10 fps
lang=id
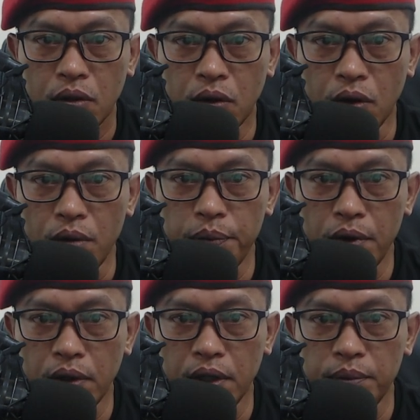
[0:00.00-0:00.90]

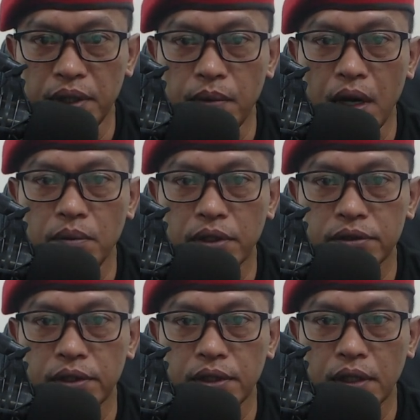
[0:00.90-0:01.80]
Kelompok kriminal
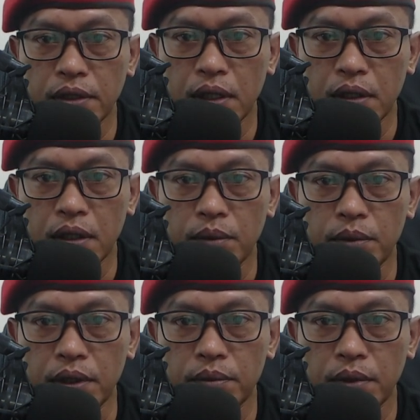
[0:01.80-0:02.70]
bersenjata
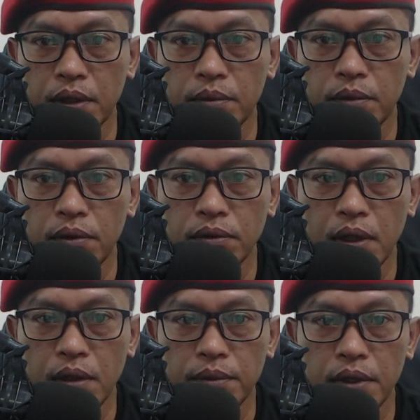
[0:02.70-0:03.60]
KKB makin
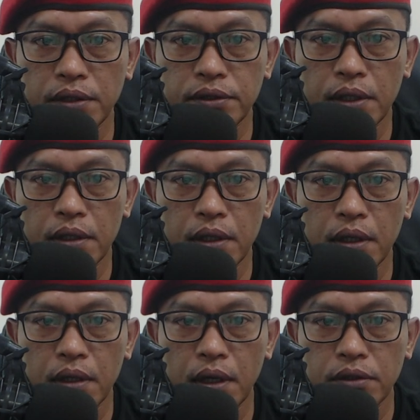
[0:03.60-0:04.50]
brutal
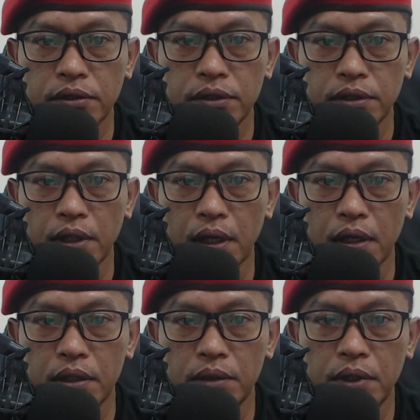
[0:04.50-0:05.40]
melancarkan aksinya
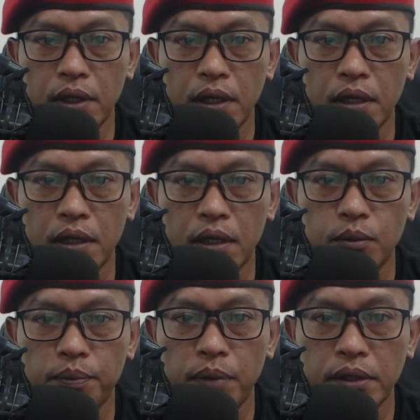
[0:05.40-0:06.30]
di wilayah
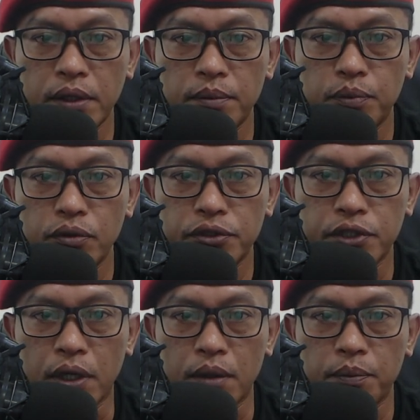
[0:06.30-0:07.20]
Kabupaten
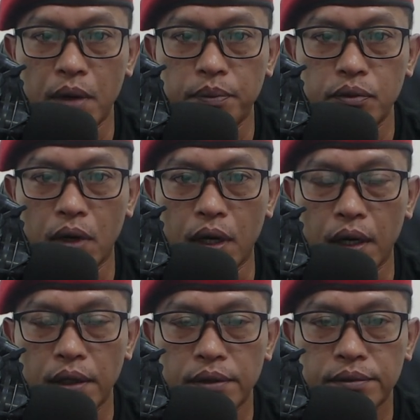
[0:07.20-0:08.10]
Puncak, Papua.
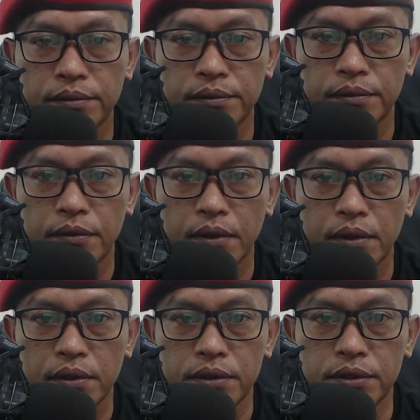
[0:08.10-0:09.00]

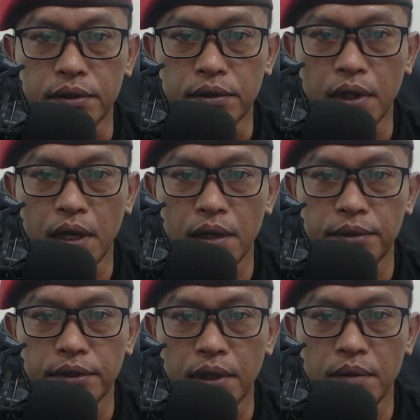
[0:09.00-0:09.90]
Setelah
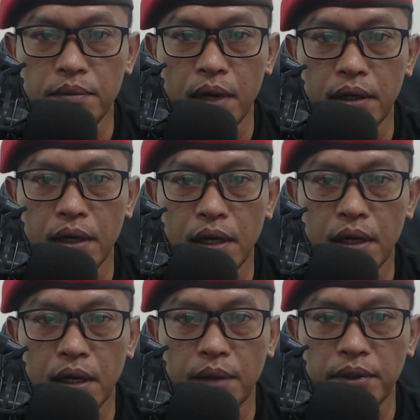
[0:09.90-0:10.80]
menyerang
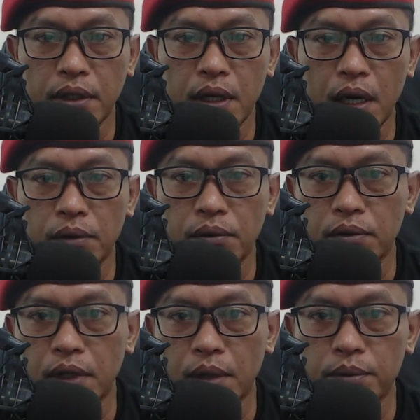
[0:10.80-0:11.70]
Bandara Aminggaru
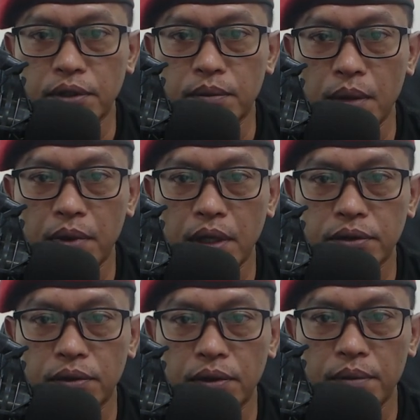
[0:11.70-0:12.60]
dan menyebabkan
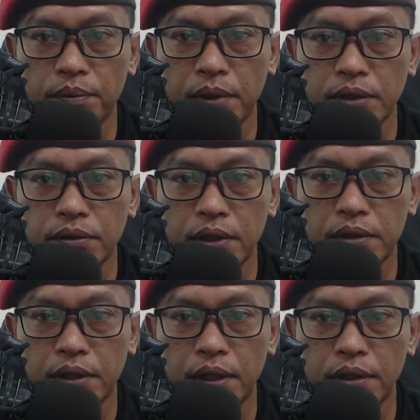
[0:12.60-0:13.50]
seorang prajurit
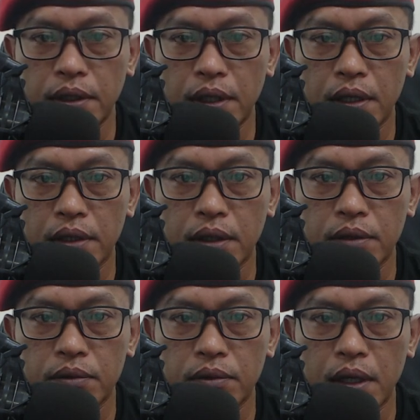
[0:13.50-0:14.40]
TNI
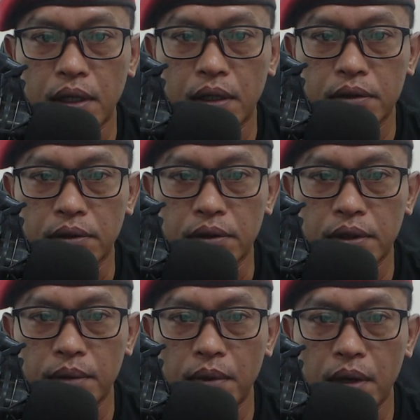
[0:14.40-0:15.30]
Angkatan Udara
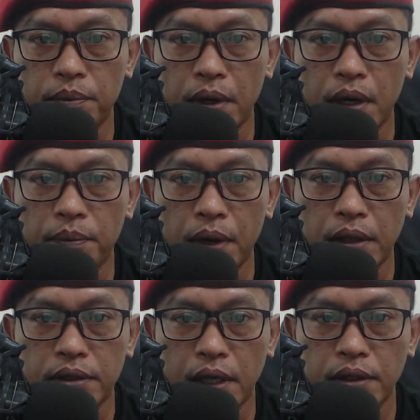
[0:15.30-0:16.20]
tertembak pada
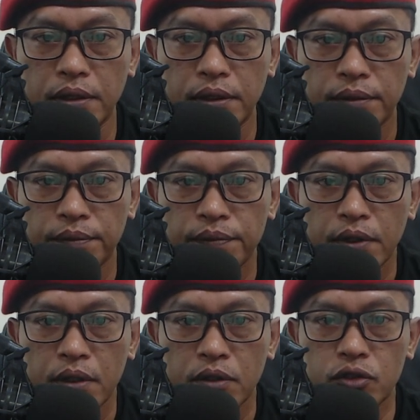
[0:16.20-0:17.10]
pagi tadi,
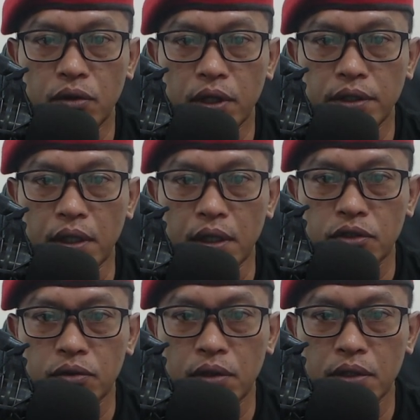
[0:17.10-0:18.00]
sorenya
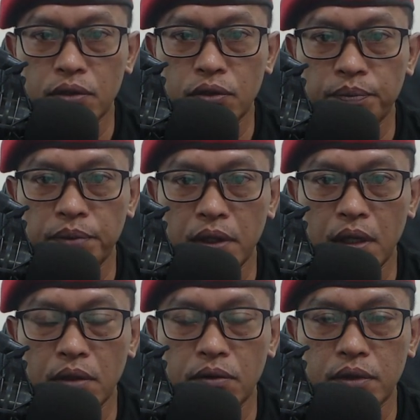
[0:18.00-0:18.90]
seorang sopir
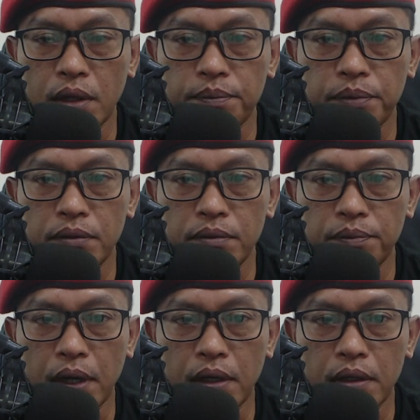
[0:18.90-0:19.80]
angkutan
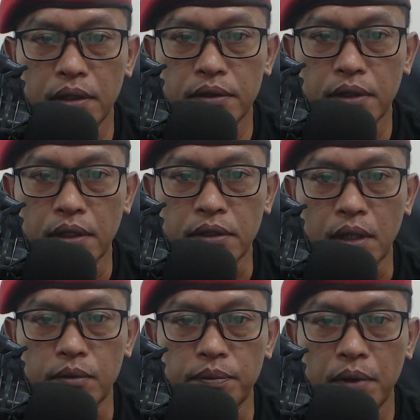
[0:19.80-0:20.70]
penumpang lintas
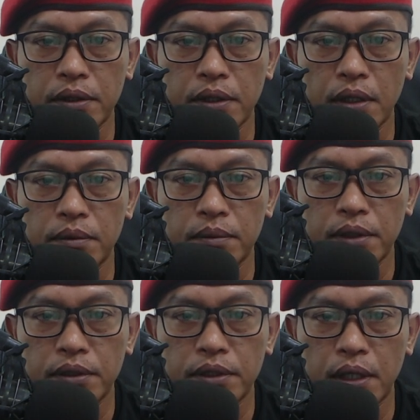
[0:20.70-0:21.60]
kabupaten
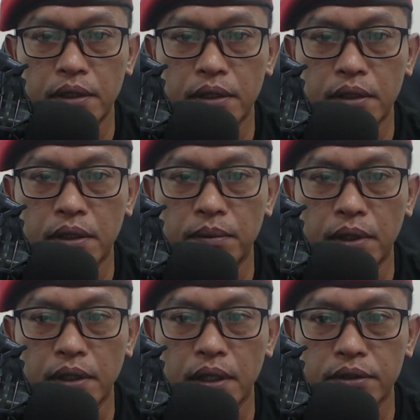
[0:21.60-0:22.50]
menjadi
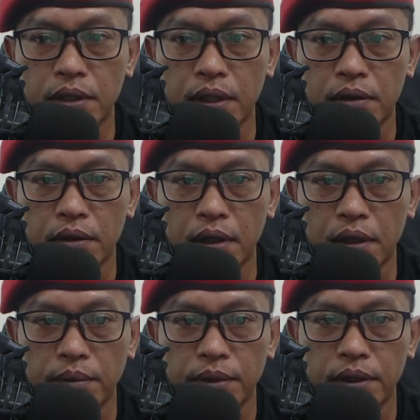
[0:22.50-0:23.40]
keberingasan
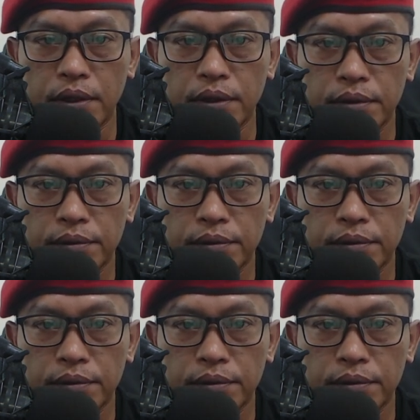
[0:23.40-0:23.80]
KKB.